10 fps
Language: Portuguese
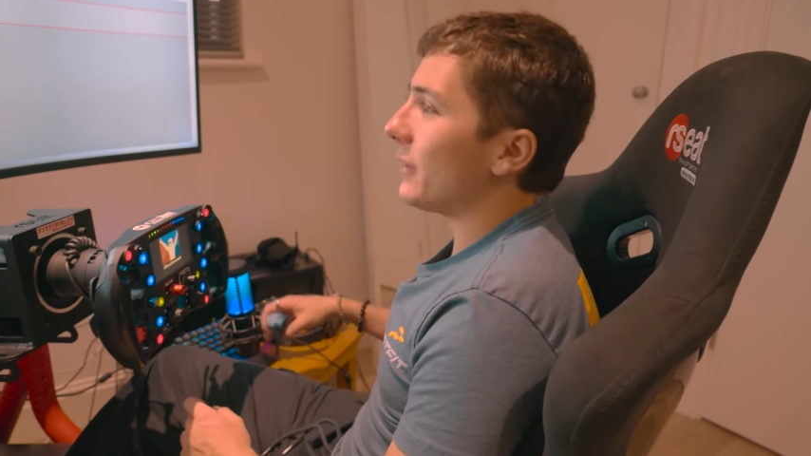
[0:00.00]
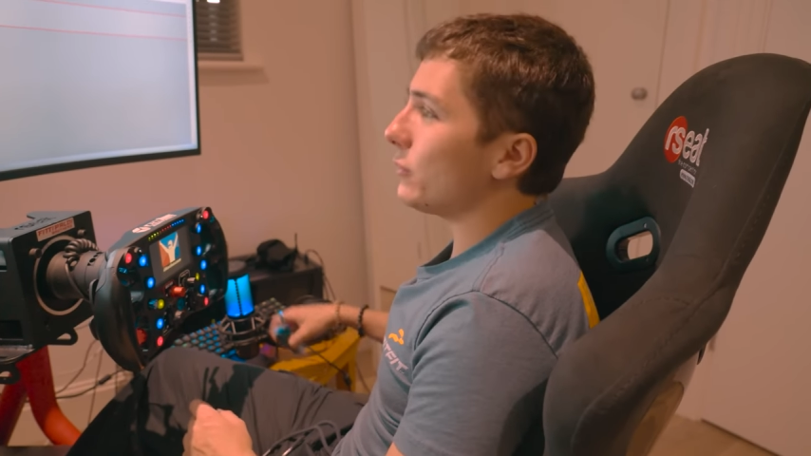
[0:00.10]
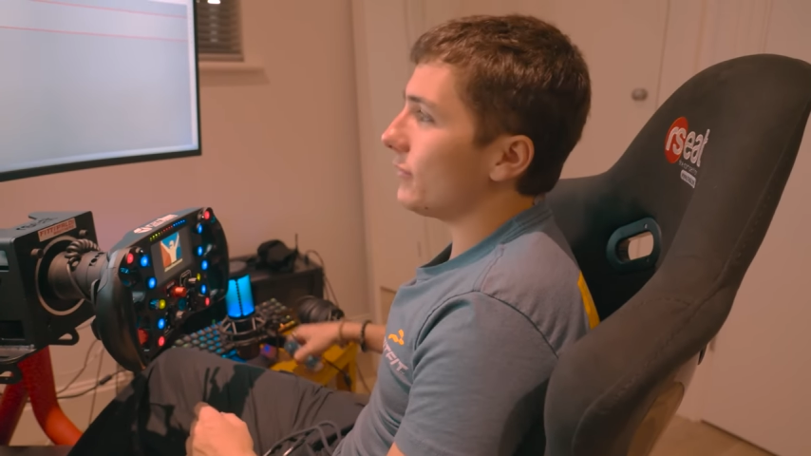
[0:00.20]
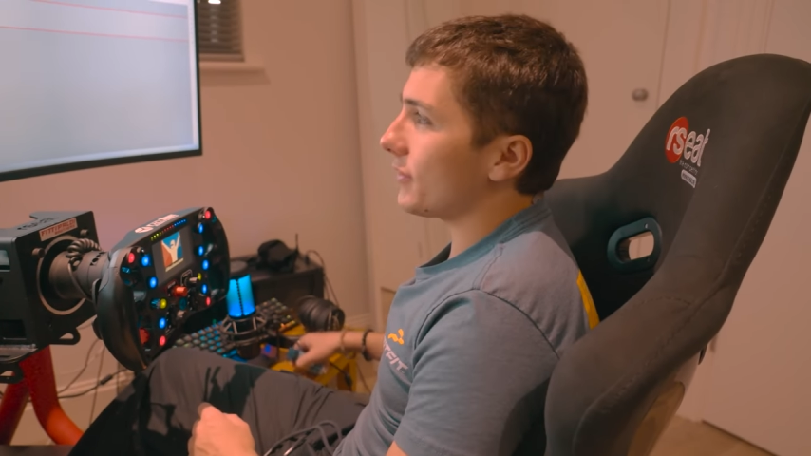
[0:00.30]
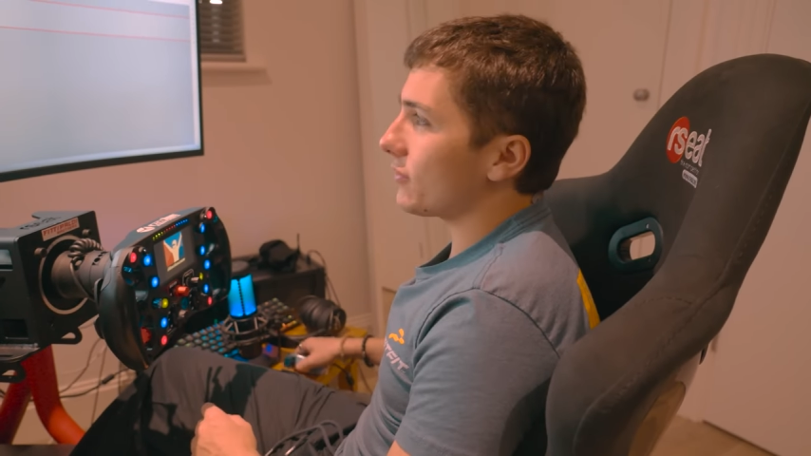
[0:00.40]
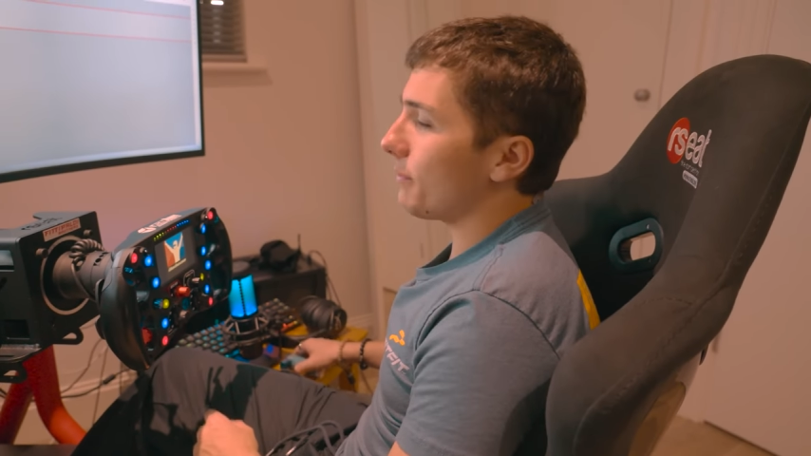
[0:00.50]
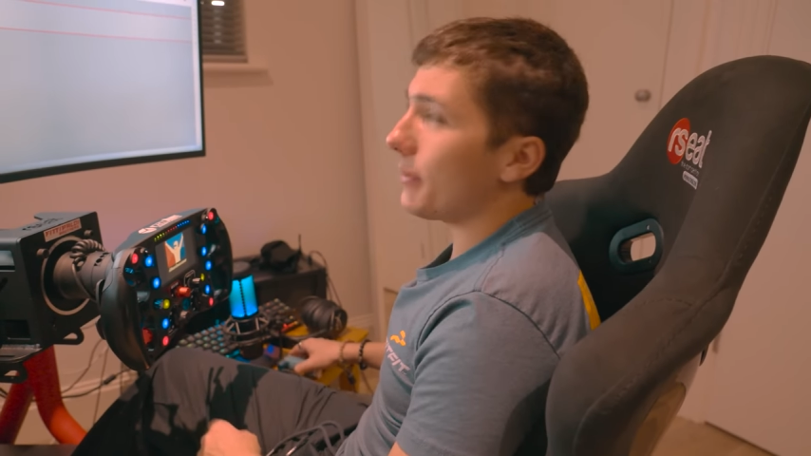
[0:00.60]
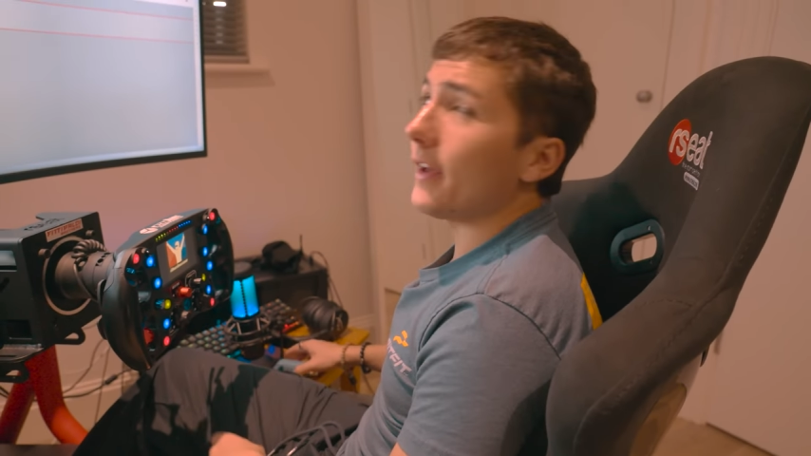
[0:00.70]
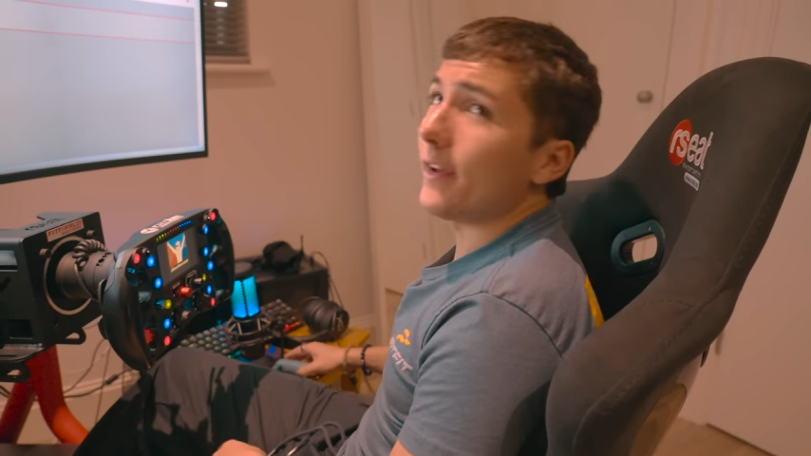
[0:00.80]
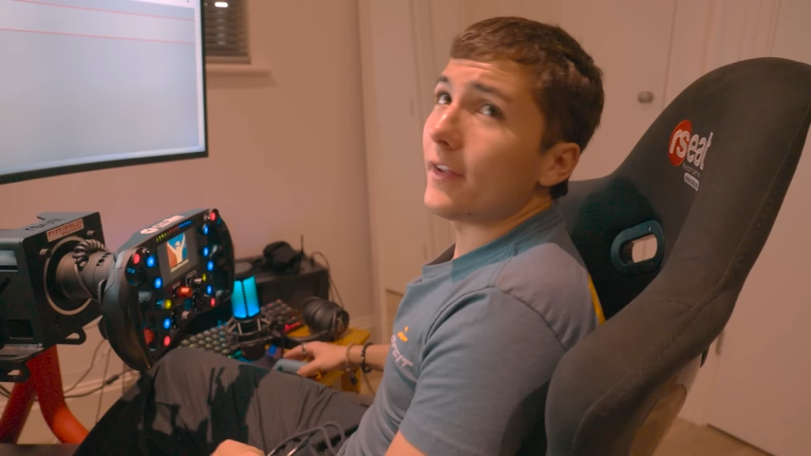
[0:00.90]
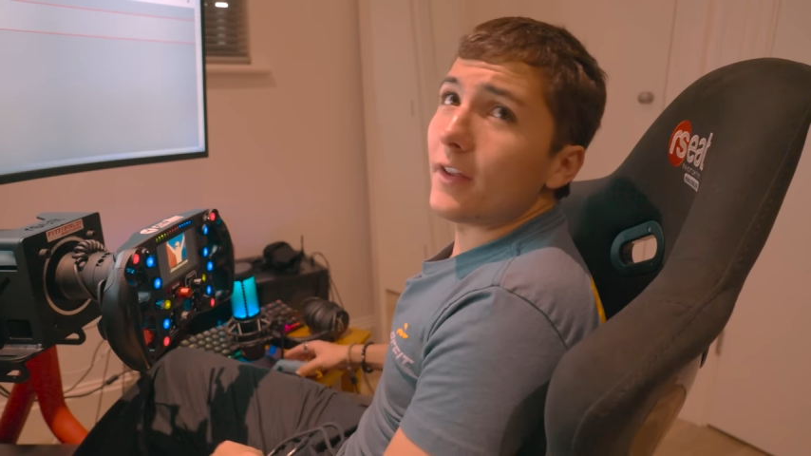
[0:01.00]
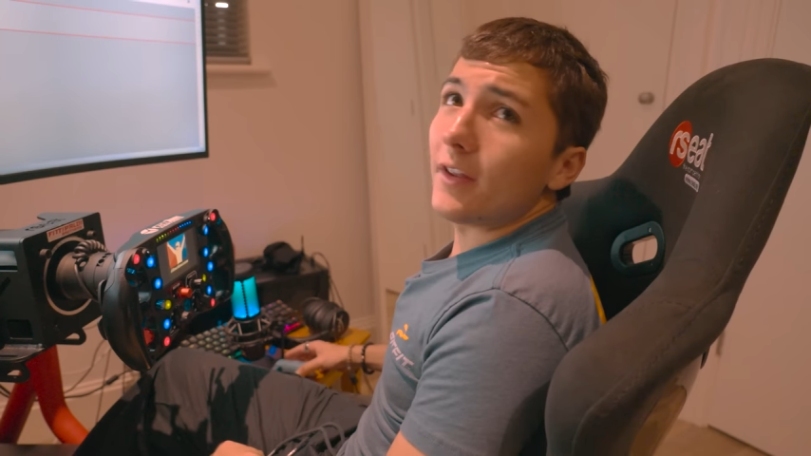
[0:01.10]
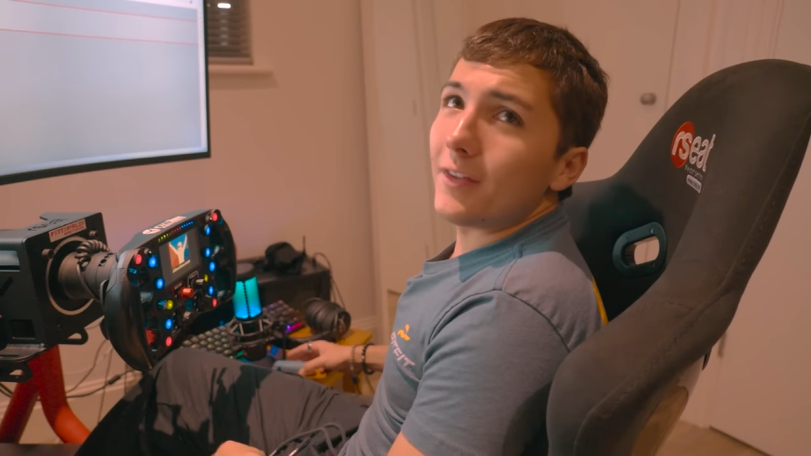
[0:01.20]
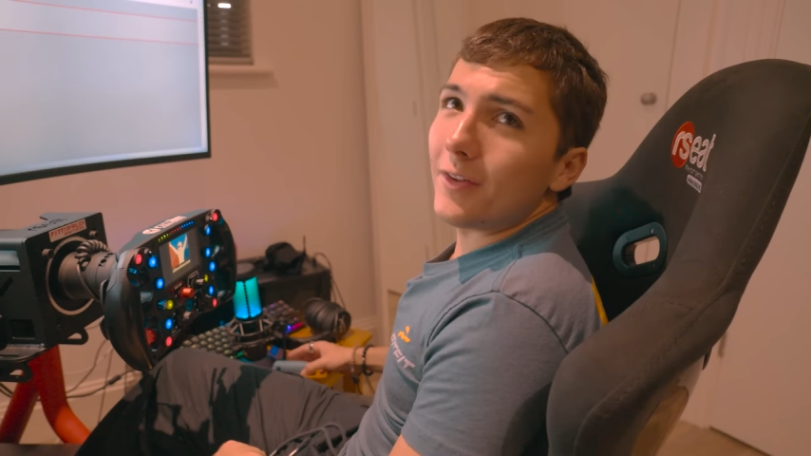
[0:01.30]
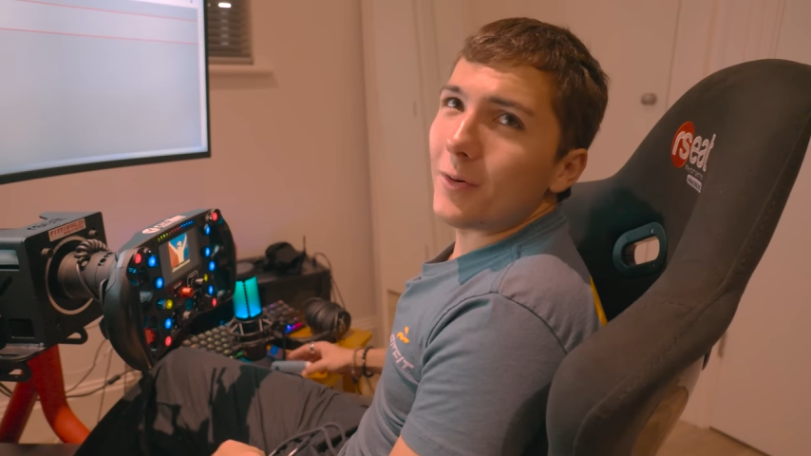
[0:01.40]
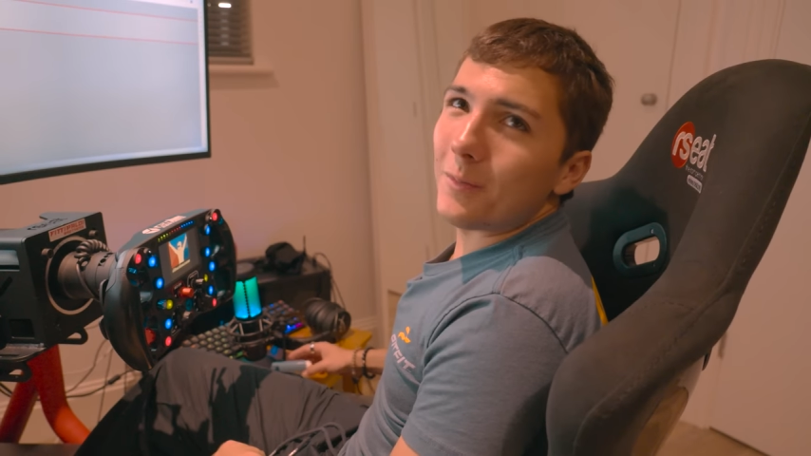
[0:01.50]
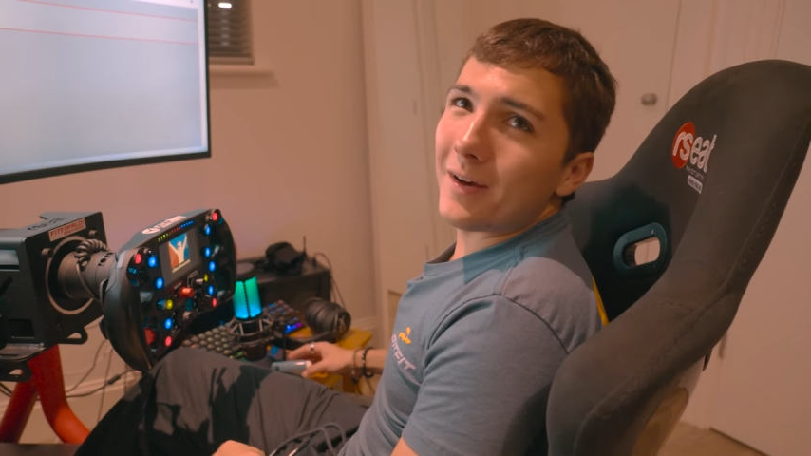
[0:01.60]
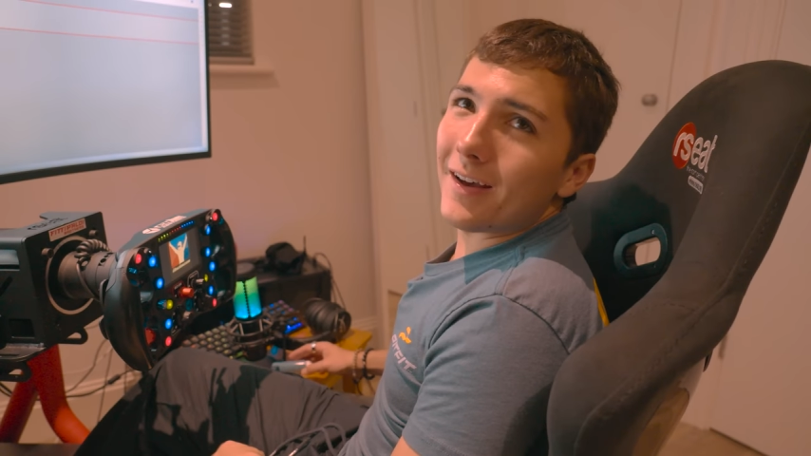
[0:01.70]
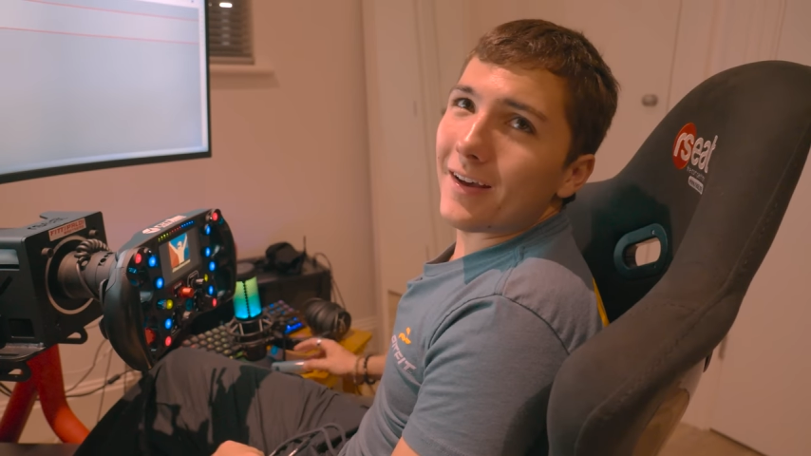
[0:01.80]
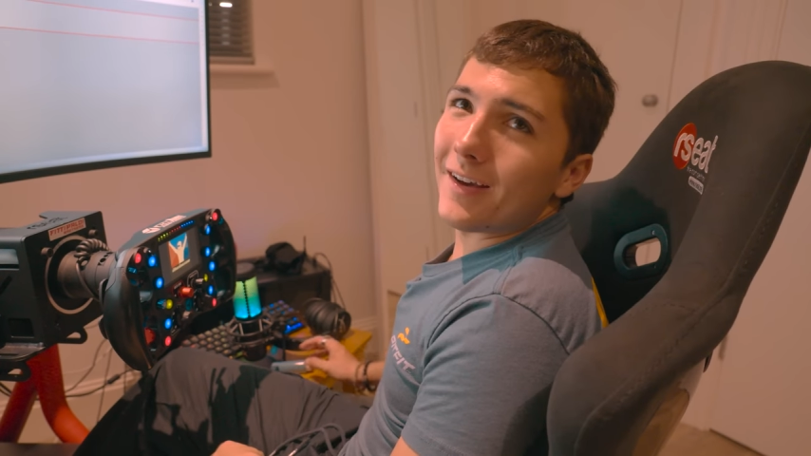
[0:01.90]
luva só pra ter
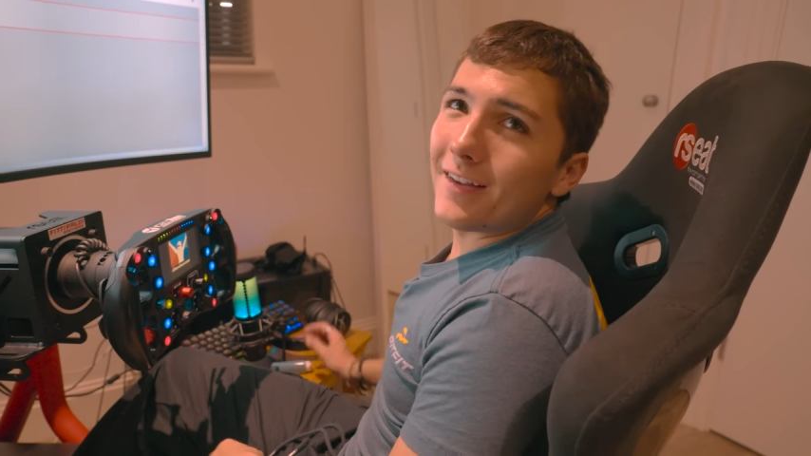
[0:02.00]
uma.